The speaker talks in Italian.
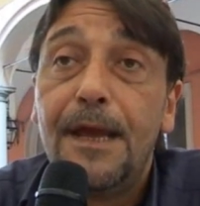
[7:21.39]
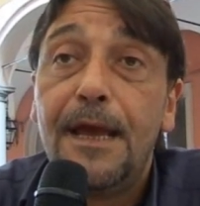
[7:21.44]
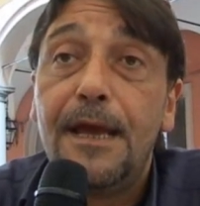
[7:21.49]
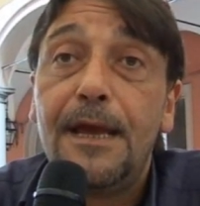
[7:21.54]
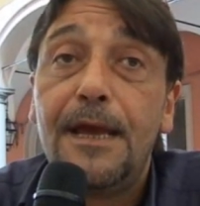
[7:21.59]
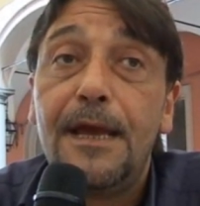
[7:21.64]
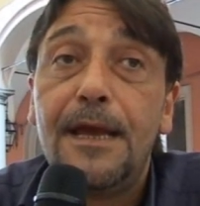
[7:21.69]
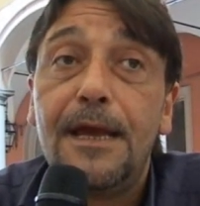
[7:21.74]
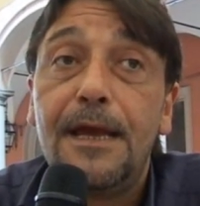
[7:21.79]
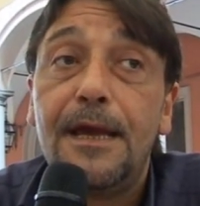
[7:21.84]

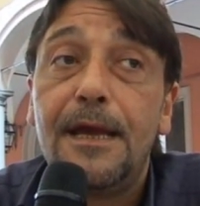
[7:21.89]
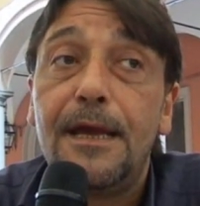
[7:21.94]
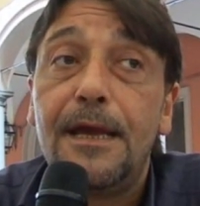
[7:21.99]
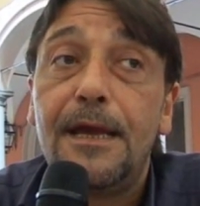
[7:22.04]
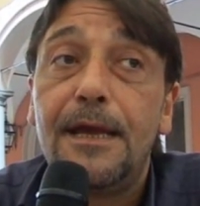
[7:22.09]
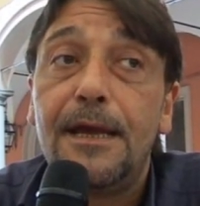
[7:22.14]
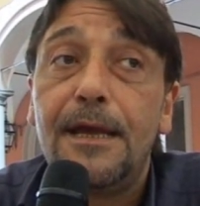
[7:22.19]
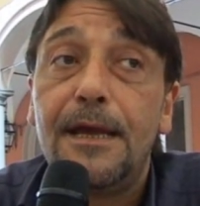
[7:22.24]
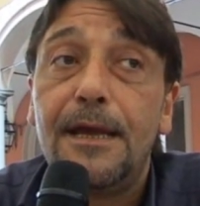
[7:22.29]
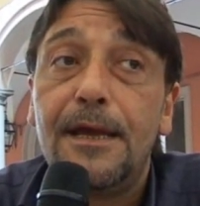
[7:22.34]

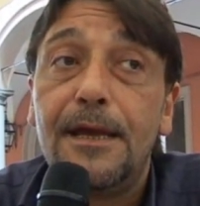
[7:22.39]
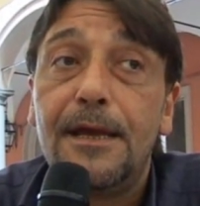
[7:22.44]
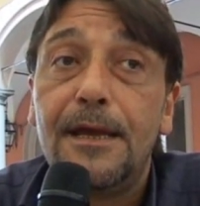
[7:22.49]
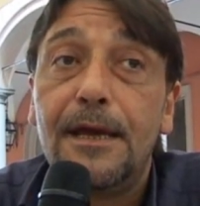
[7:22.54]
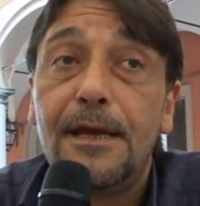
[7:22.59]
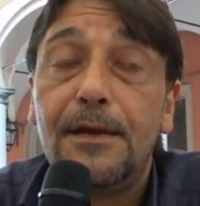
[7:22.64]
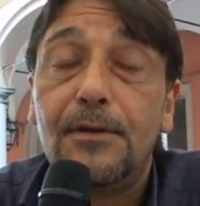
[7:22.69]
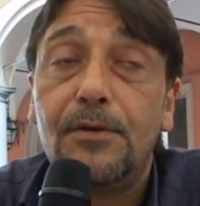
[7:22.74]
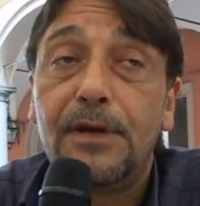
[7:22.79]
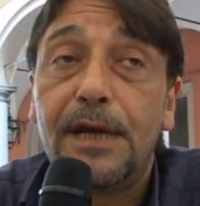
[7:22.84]

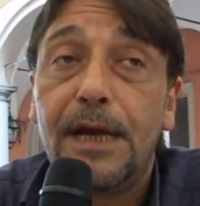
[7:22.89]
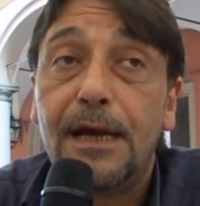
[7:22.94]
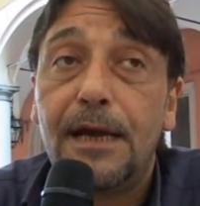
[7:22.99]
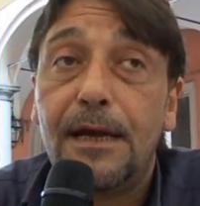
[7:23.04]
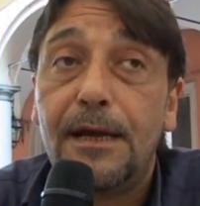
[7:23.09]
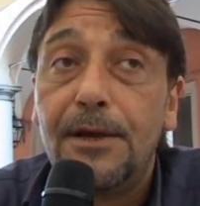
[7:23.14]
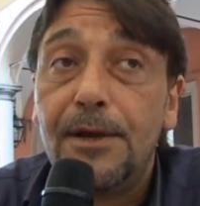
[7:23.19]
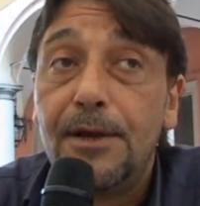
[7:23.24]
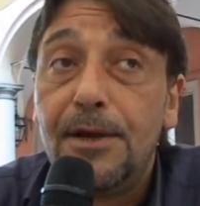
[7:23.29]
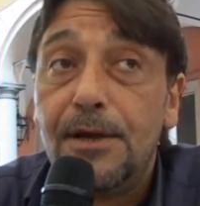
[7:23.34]
E
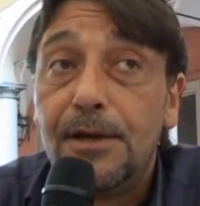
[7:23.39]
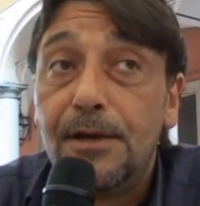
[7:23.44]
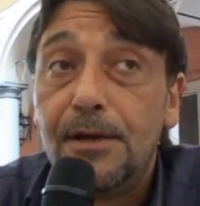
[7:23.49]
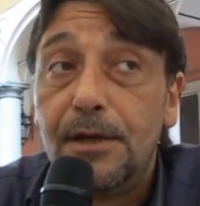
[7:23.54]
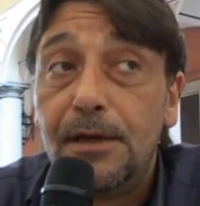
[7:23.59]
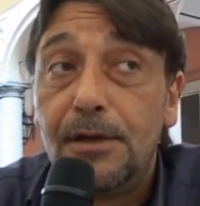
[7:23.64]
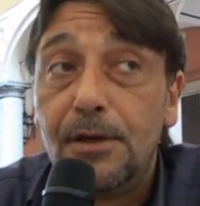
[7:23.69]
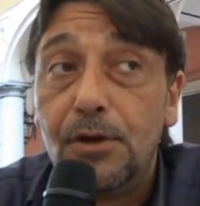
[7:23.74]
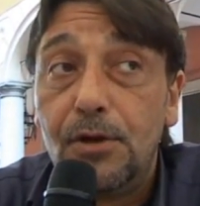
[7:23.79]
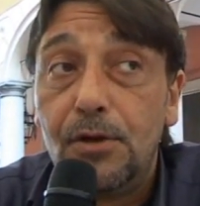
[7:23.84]
allora
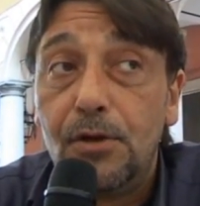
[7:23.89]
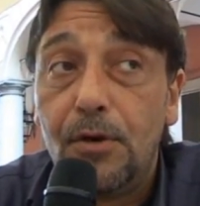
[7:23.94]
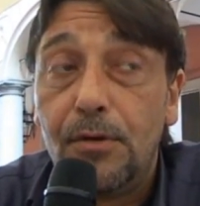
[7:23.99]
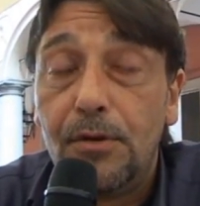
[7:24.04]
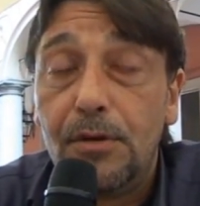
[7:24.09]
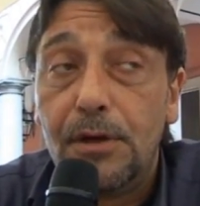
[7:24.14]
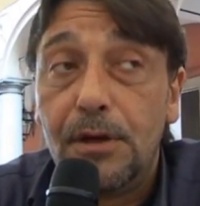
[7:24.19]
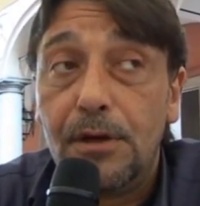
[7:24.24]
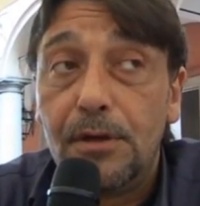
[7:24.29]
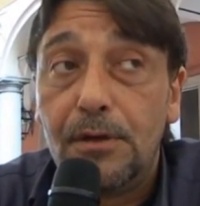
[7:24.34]

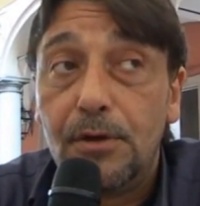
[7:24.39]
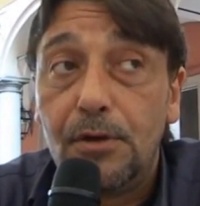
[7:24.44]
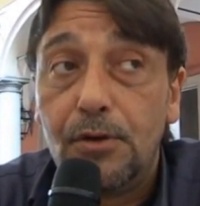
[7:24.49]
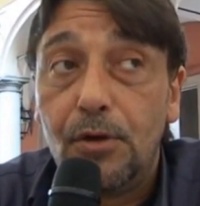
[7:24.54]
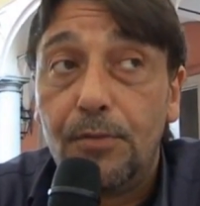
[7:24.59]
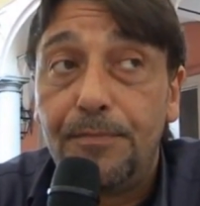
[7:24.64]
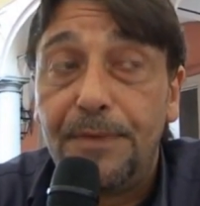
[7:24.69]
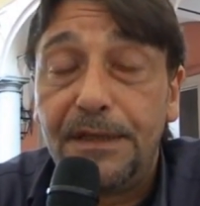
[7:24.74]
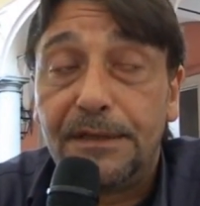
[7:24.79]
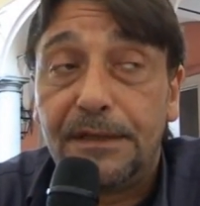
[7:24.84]

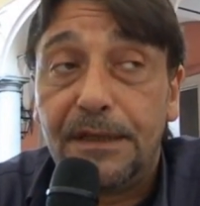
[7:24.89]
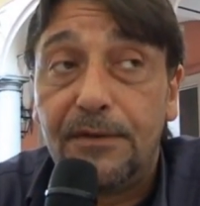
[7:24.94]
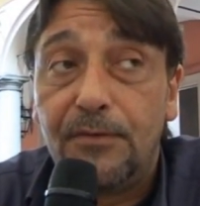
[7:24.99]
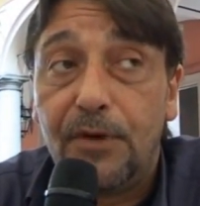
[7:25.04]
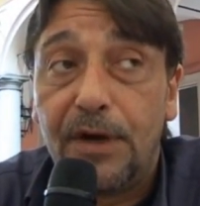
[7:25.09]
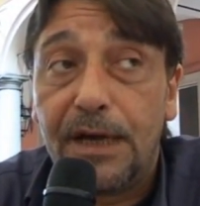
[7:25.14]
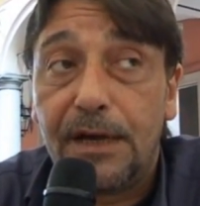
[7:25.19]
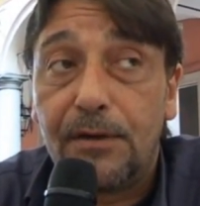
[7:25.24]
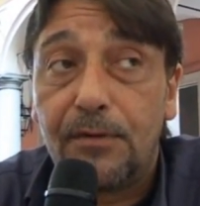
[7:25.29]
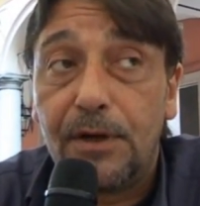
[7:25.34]

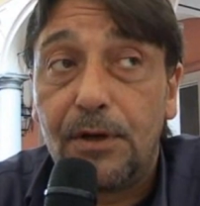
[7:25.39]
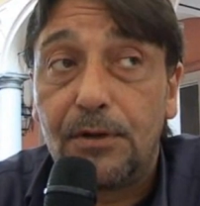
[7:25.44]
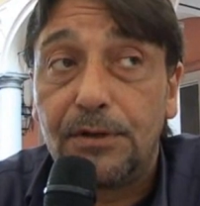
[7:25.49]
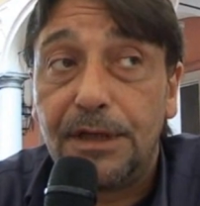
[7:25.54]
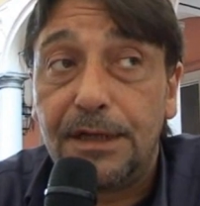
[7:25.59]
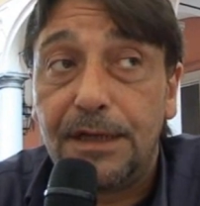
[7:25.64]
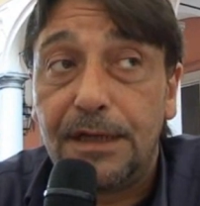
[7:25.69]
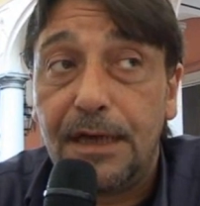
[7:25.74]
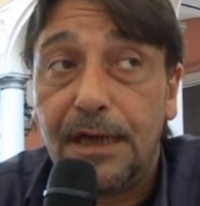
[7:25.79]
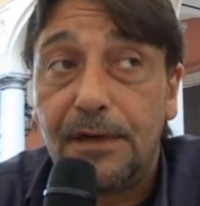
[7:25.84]
l'obiettivo era quello
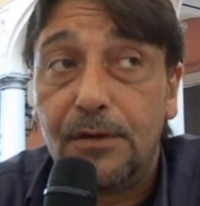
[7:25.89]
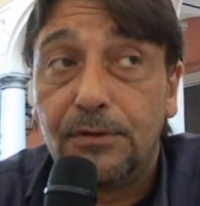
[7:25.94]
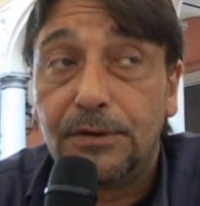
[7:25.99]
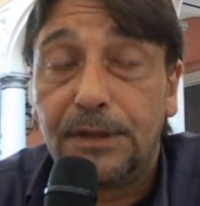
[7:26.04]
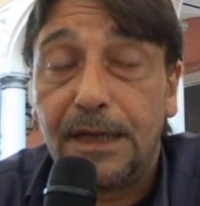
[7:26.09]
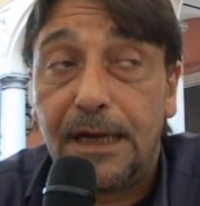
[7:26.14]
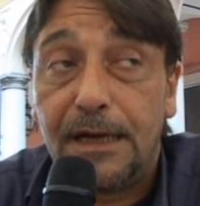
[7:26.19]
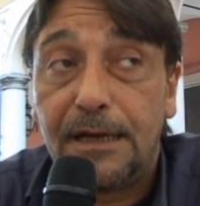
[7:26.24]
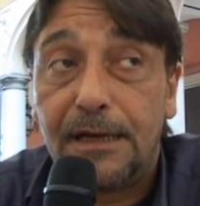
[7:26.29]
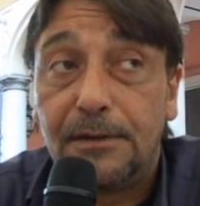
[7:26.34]
di
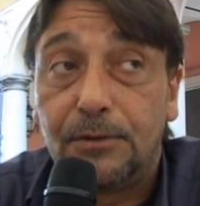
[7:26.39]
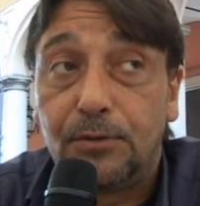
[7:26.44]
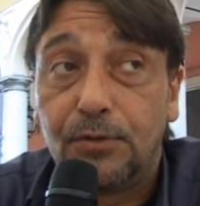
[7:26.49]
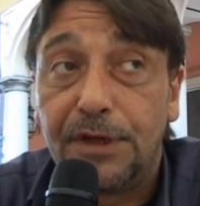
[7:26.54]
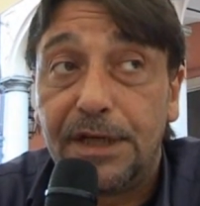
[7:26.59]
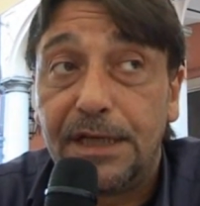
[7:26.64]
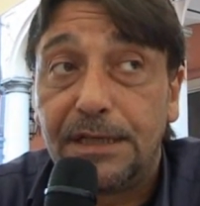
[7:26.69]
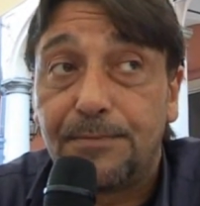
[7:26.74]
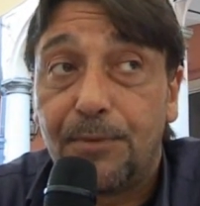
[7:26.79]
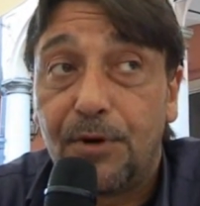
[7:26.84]
allontanare il
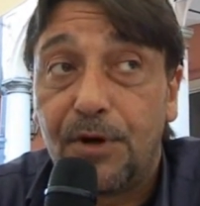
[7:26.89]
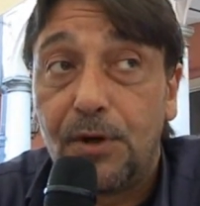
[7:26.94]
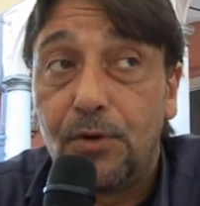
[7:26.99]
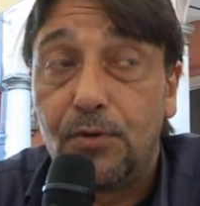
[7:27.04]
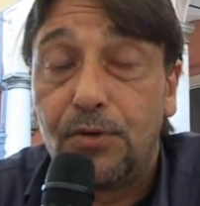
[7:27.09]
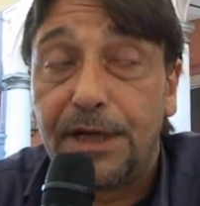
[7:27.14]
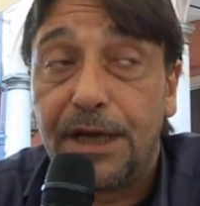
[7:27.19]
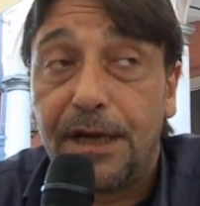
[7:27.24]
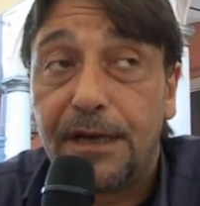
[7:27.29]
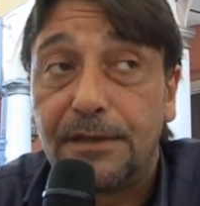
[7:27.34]
turismo, che è
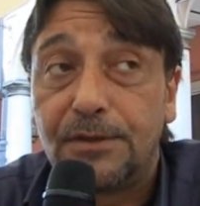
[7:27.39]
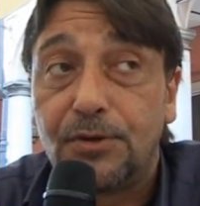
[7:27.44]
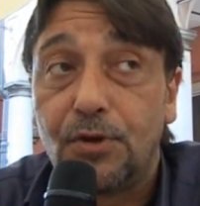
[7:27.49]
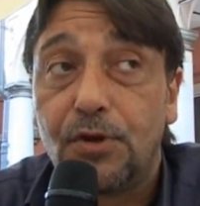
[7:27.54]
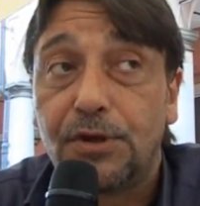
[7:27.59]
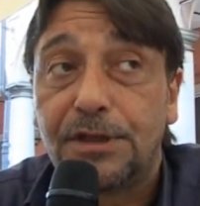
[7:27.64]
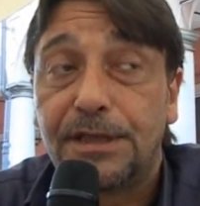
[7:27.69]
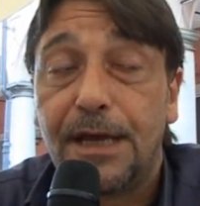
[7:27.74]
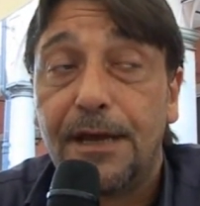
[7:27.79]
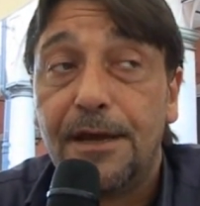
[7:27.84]
l'unica
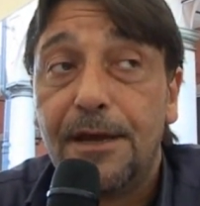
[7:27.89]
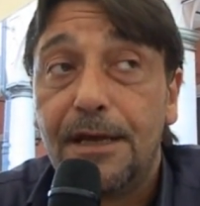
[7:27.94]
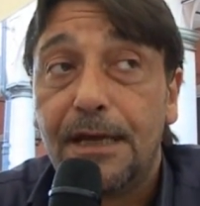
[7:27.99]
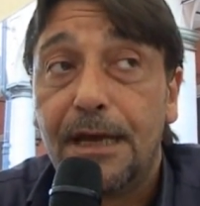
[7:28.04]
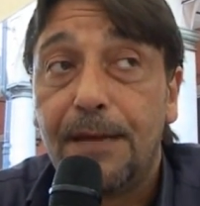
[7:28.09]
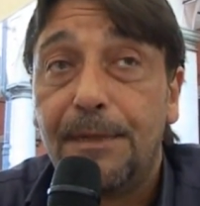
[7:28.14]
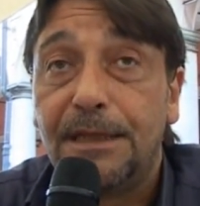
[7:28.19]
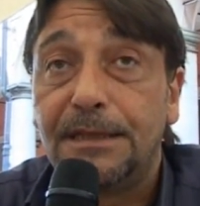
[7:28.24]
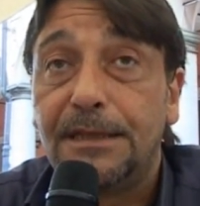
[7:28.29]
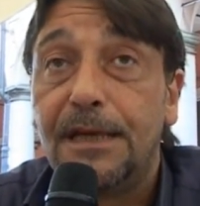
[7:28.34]
risorsa
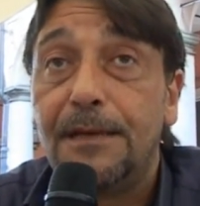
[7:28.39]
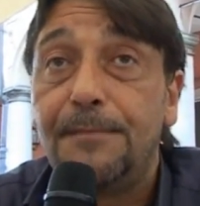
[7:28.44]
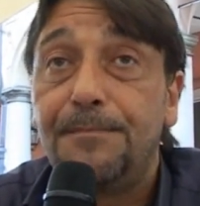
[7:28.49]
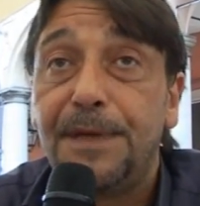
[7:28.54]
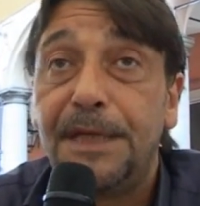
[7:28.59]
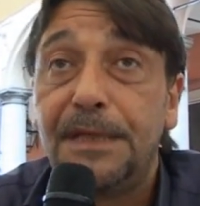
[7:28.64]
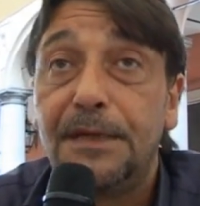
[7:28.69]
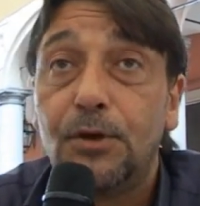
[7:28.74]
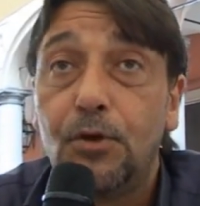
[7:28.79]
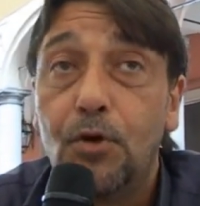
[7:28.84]
che mantiene
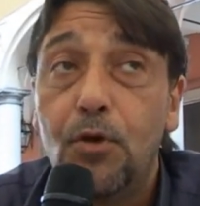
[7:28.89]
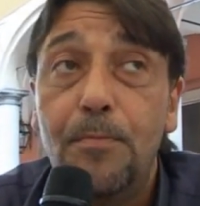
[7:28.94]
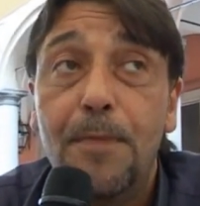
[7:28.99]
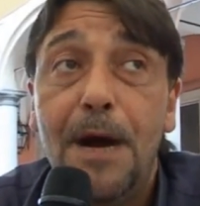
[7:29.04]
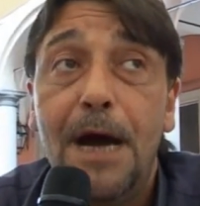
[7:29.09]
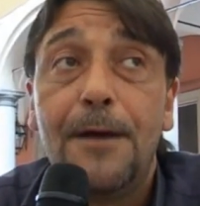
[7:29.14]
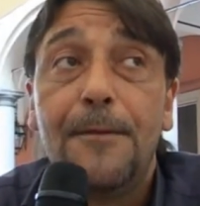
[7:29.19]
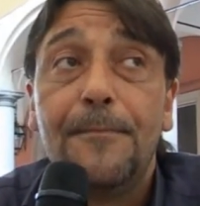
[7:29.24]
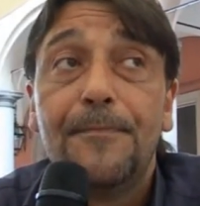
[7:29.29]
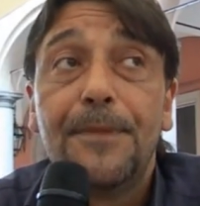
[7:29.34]
in piedi
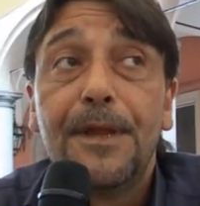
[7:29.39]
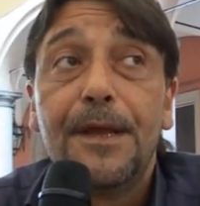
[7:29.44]
Cuba,